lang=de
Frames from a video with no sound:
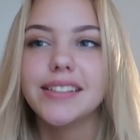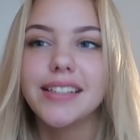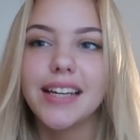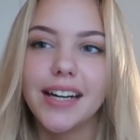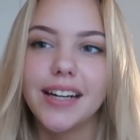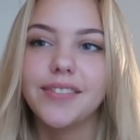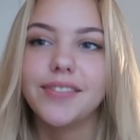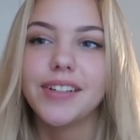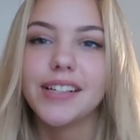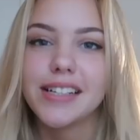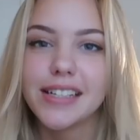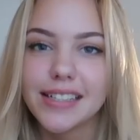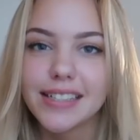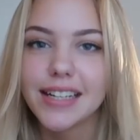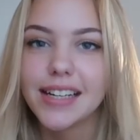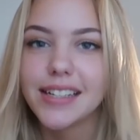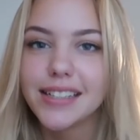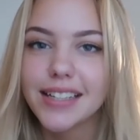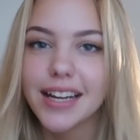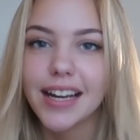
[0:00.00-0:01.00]
Ja, man
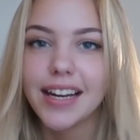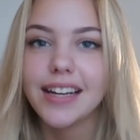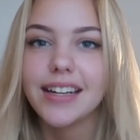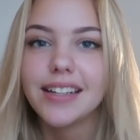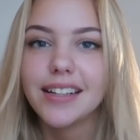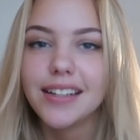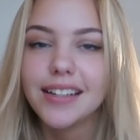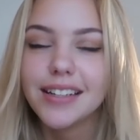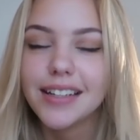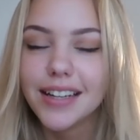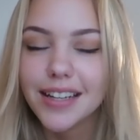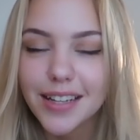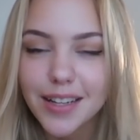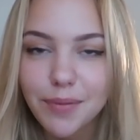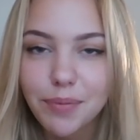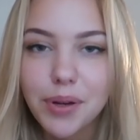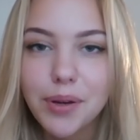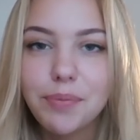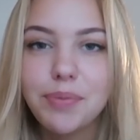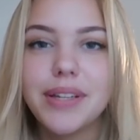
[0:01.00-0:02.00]
hat halt einen
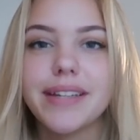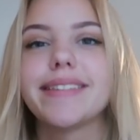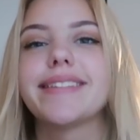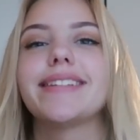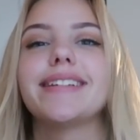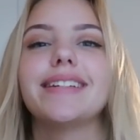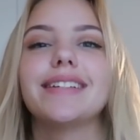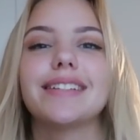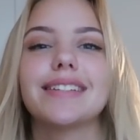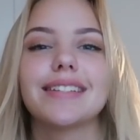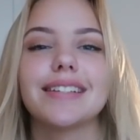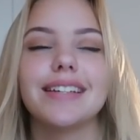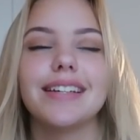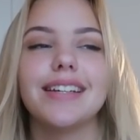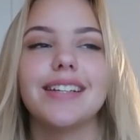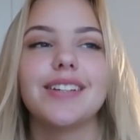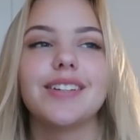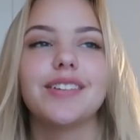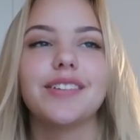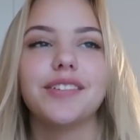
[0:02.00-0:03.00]
Nippelpiercing
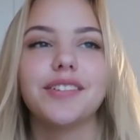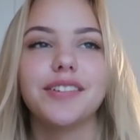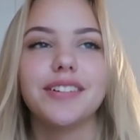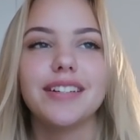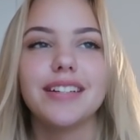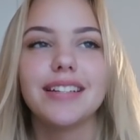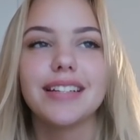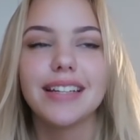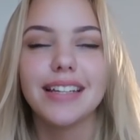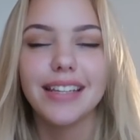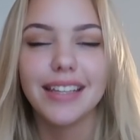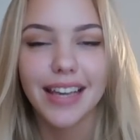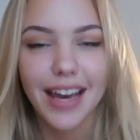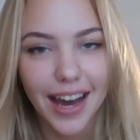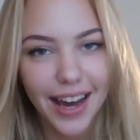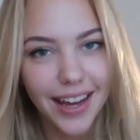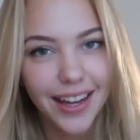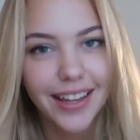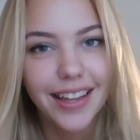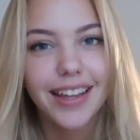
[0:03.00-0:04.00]
gesehen und
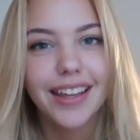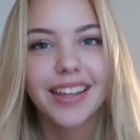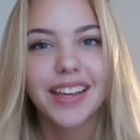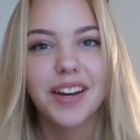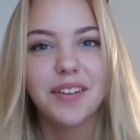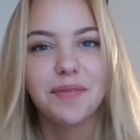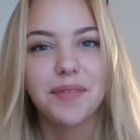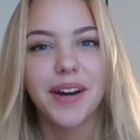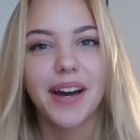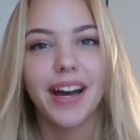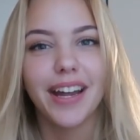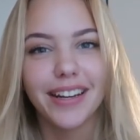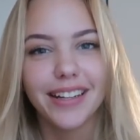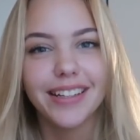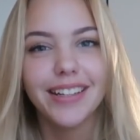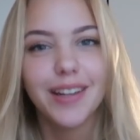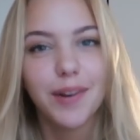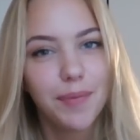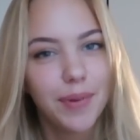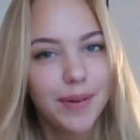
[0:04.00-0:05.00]
ja, ich habe
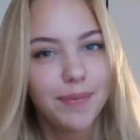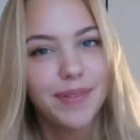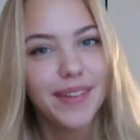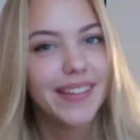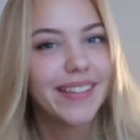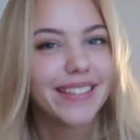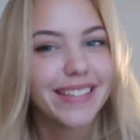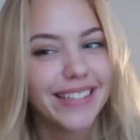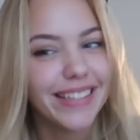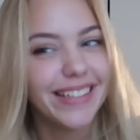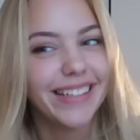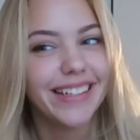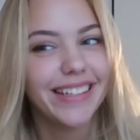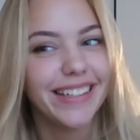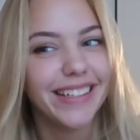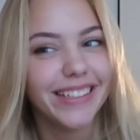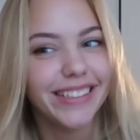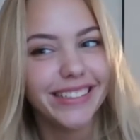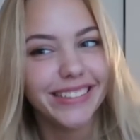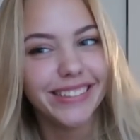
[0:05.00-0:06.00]
einen
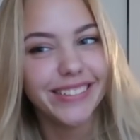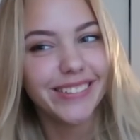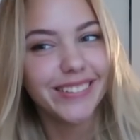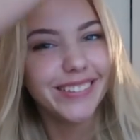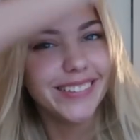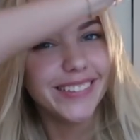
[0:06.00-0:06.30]
Nippelpiercing.